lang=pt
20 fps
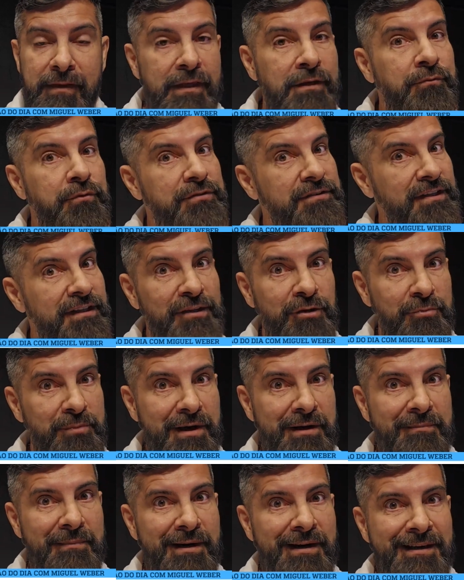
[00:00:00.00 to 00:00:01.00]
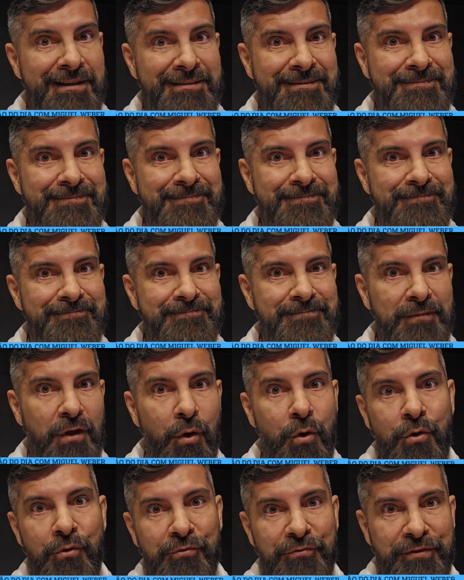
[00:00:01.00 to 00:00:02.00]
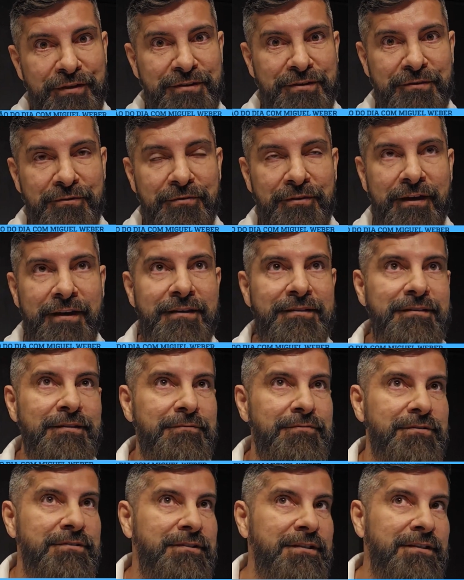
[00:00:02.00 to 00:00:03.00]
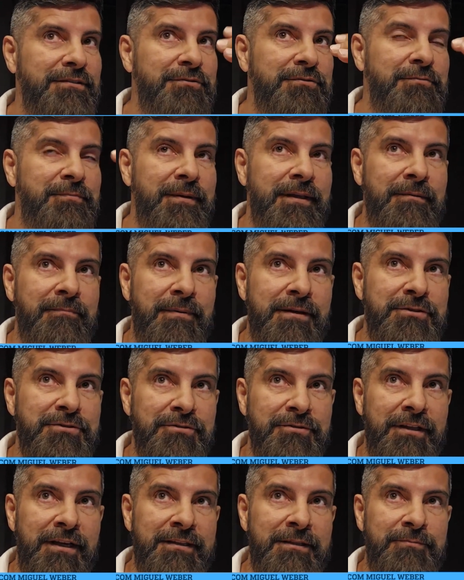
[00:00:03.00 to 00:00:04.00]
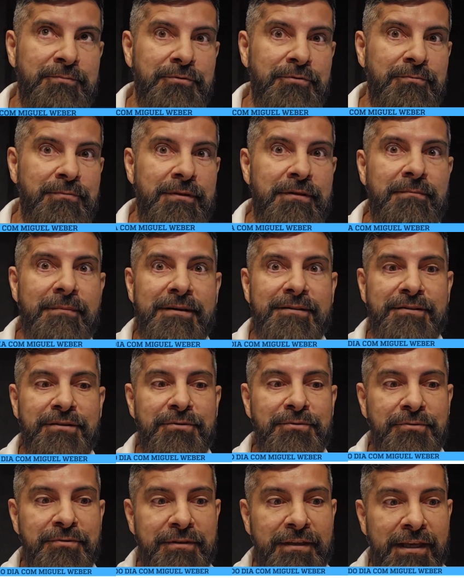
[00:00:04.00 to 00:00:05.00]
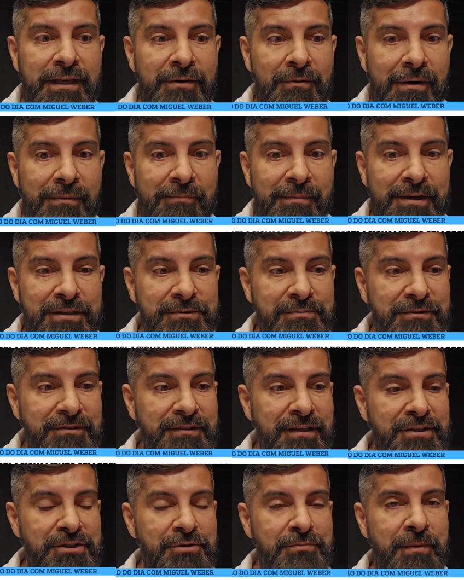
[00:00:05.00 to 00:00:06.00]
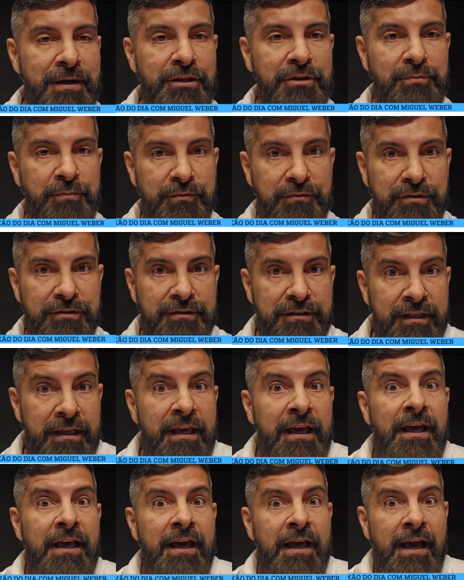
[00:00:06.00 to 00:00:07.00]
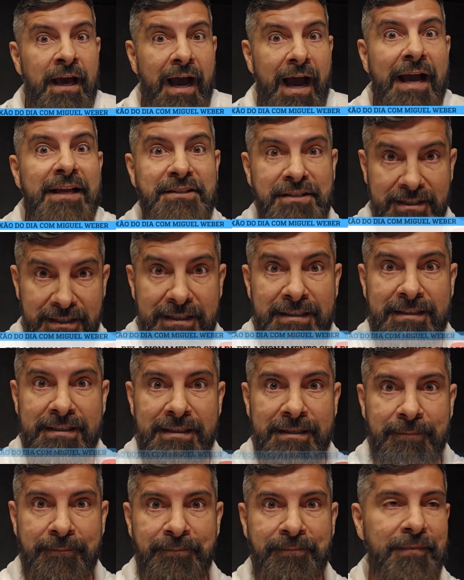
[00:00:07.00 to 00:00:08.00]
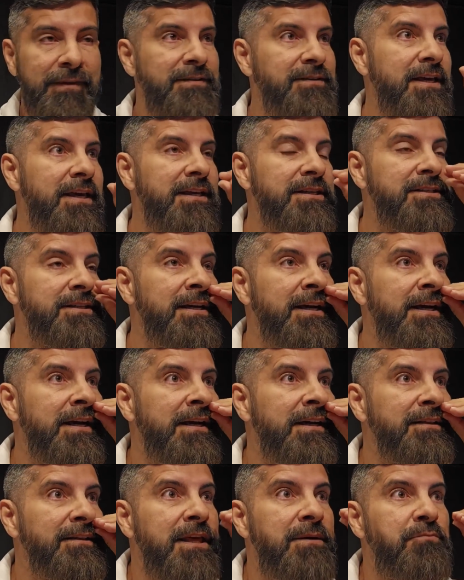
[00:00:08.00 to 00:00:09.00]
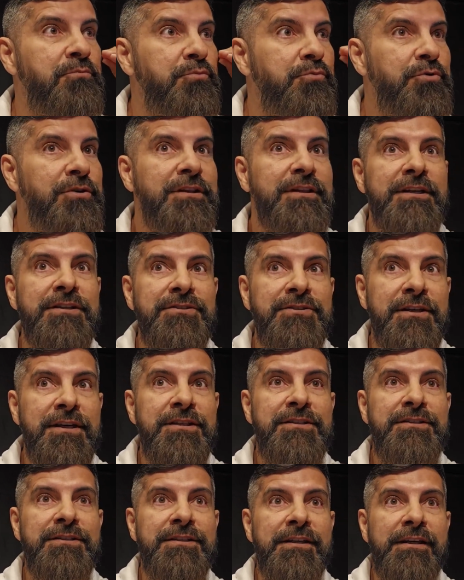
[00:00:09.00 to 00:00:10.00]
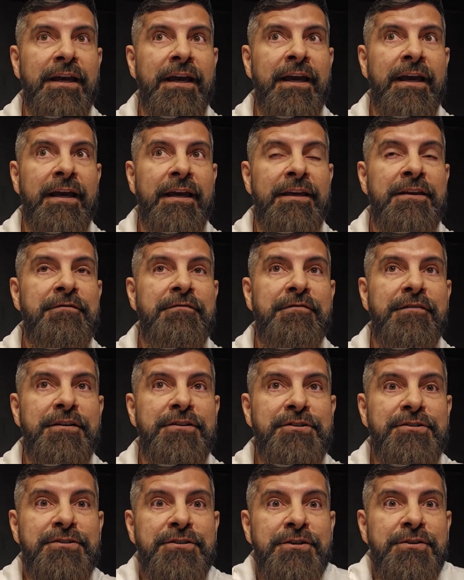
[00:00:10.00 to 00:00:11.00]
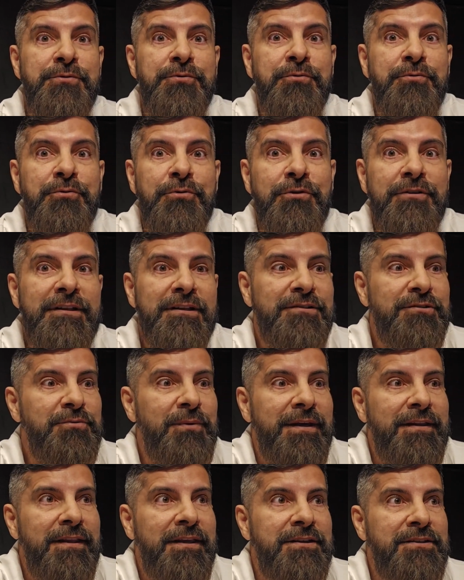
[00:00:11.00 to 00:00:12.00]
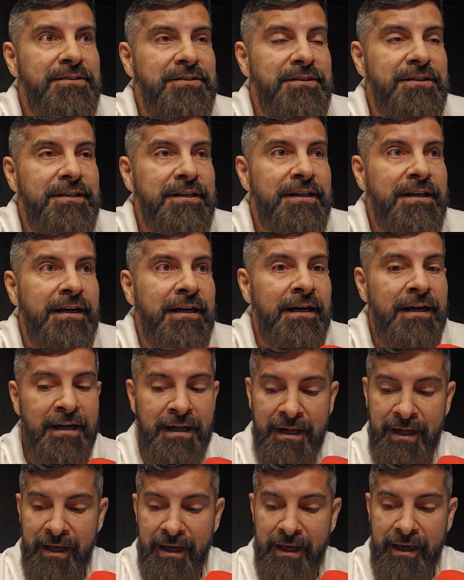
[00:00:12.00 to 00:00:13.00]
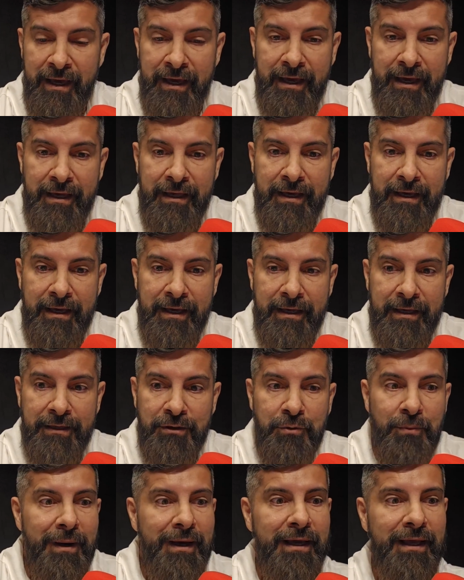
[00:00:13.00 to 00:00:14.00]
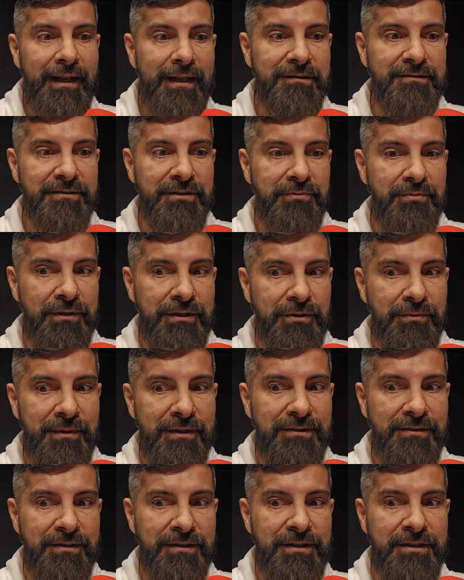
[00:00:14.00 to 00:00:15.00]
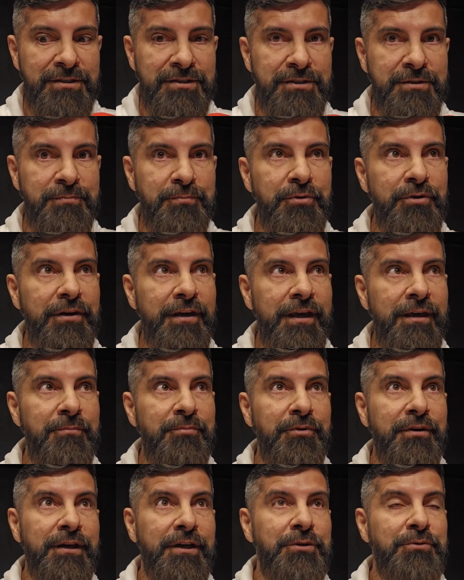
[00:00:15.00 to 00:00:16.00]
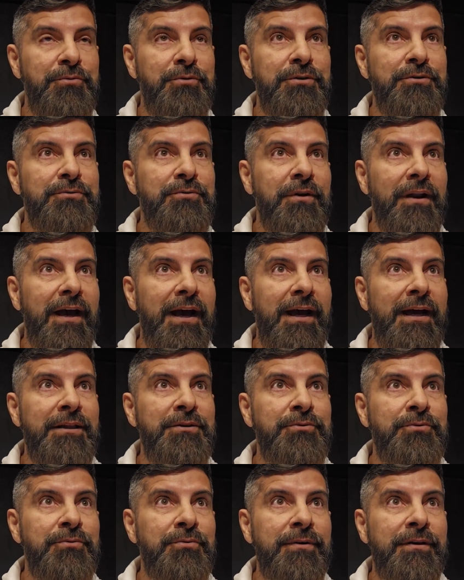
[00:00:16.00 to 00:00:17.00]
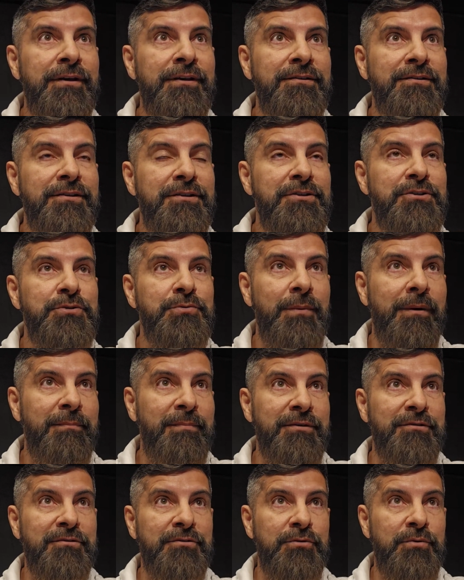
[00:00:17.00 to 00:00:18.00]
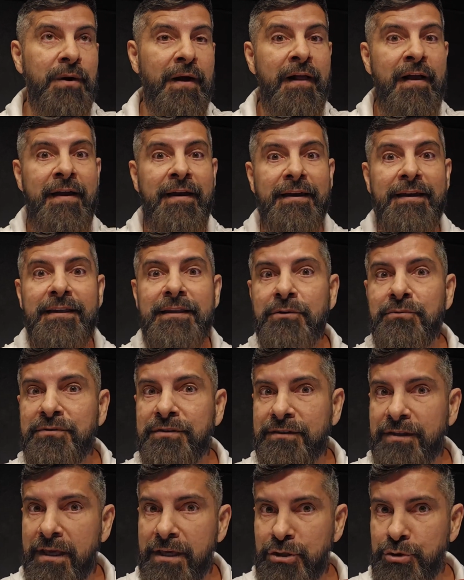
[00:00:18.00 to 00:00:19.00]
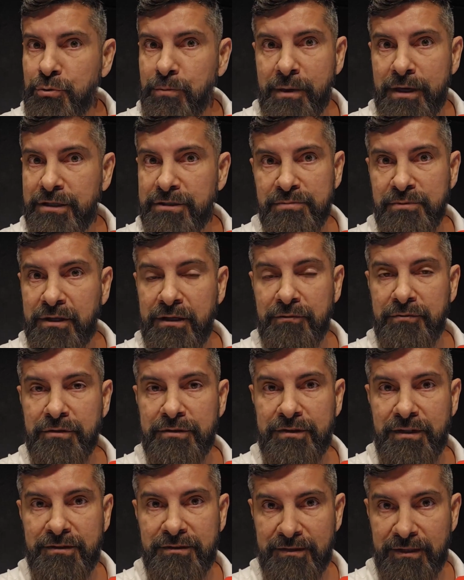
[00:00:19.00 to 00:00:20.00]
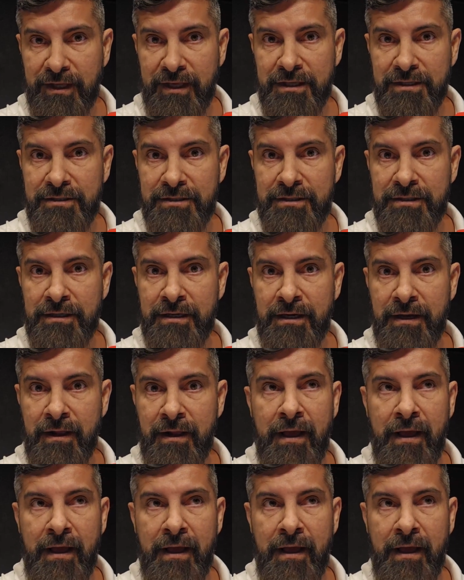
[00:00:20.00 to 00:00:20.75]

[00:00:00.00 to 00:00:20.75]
e você não me amar? Ou vice-versa, você é super apaixonada por mim, mas eu não tenho o mesmo sentimento por você. Adianta. Gente, tem muita gente é, investindo toda a sua energia é, numa relação que não existe. Por quê? Porque do outro lado existe uma pessoa que não sente o mesmo que você sente.